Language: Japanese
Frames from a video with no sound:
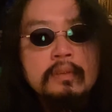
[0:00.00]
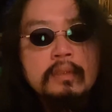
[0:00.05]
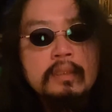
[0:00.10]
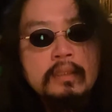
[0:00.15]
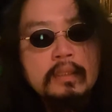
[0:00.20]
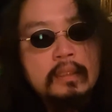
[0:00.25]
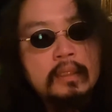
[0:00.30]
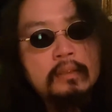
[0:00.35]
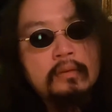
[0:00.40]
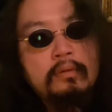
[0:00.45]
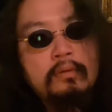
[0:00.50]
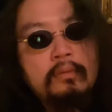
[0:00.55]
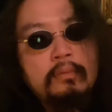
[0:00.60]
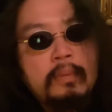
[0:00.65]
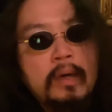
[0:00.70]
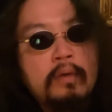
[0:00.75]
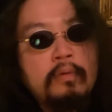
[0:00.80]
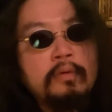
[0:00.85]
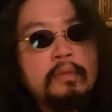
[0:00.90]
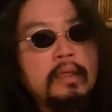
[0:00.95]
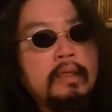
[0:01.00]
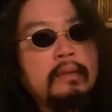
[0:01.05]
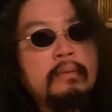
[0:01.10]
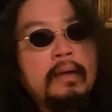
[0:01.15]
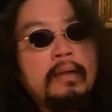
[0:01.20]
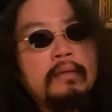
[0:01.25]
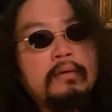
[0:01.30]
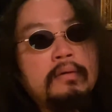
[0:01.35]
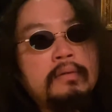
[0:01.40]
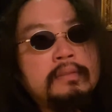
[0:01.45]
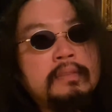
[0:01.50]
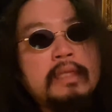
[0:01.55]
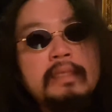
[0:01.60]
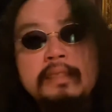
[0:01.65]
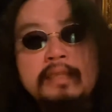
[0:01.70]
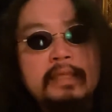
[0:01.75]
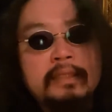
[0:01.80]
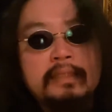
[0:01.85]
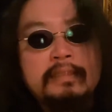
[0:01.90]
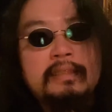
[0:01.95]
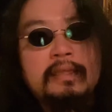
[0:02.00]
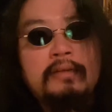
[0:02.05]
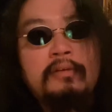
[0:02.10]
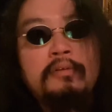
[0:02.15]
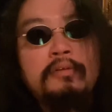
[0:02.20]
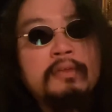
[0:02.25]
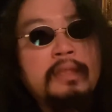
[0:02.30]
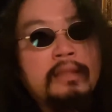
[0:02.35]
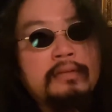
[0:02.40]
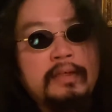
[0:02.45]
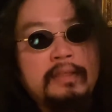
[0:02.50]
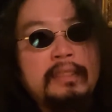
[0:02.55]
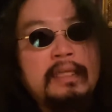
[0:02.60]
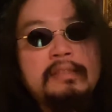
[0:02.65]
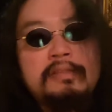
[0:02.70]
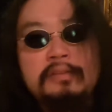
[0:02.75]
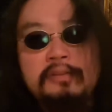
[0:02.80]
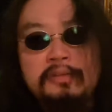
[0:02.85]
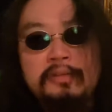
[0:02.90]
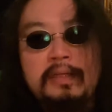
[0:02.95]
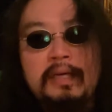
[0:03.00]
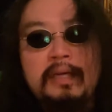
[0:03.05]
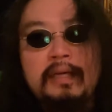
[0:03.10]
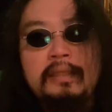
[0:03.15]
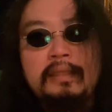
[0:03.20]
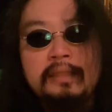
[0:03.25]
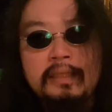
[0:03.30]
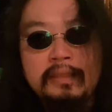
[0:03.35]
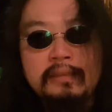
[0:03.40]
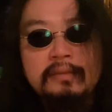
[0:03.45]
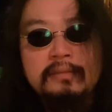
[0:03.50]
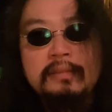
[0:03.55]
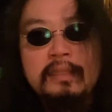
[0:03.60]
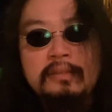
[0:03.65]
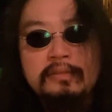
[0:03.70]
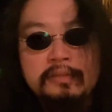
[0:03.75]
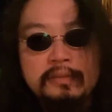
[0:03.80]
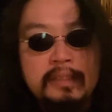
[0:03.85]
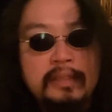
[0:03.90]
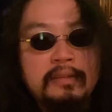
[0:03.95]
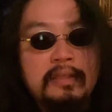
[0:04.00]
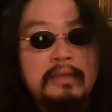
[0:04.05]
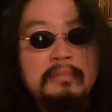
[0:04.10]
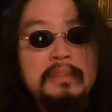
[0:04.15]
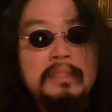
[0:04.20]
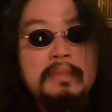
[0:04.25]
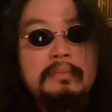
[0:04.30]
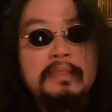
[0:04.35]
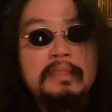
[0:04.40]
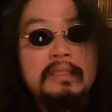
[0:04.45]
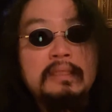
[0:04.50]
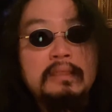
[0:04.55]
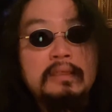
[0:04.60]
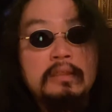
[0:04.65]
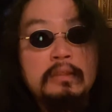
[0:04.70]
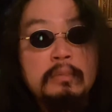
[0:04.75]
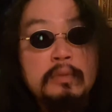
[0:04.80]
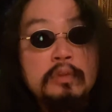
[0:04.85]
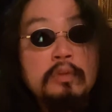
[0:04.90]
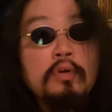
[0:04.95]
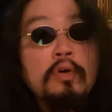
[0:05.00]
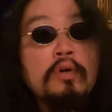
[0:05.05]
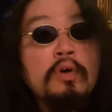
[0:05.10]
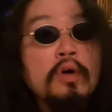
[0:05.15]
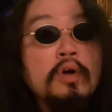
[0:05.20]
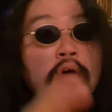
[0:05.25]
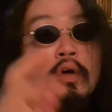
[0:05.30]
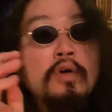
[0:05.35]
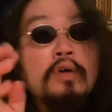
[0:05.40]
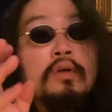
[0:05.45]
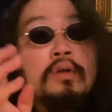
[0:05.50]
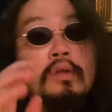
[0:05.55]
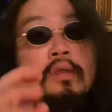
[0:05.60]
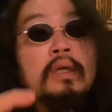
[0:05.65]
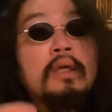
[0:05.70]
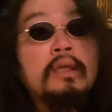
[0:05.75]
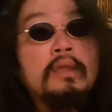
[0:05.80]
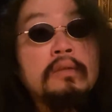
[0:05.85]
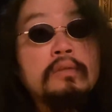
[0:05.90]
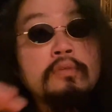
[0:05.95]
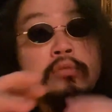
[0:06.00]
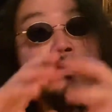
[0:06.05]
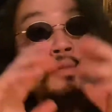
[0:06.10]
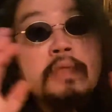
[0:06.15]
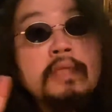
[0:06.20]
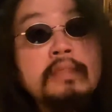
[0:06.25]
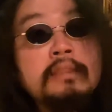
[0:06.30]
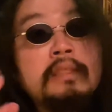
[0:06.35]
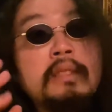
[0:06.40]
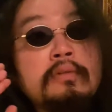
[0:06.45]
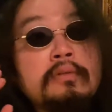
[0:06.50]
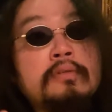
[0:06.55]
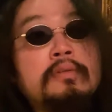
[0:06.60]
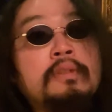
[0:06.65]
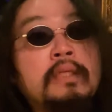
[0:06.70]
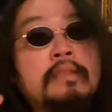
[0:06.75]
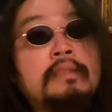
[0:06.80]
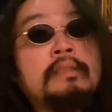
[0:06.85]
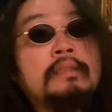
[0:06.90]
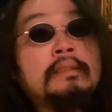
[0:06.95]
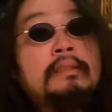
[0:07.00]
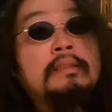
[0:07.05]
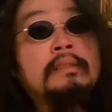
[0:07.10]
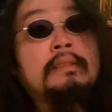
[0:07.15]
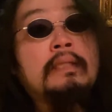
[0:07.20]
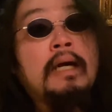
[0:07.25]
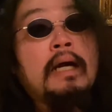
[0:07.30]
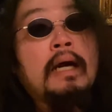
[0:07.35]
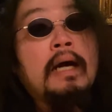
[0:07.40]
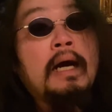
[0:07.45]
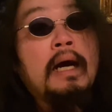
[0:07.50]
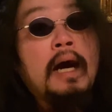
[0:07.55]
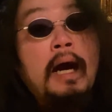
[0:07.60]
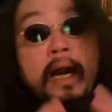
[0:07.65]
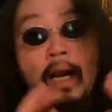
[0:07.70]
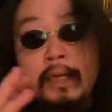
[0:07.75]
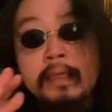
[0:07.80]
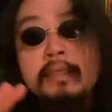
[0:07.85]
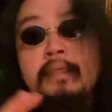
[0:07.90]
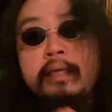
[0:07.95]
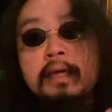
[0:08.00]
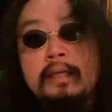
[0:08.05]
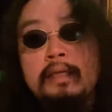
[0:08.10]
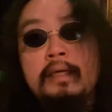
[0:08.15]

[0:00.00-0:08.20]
オーナー、チェーン店だったら違う、オーナーとか店長になるかもしれませんけども、その、運営している人たちが飽きないか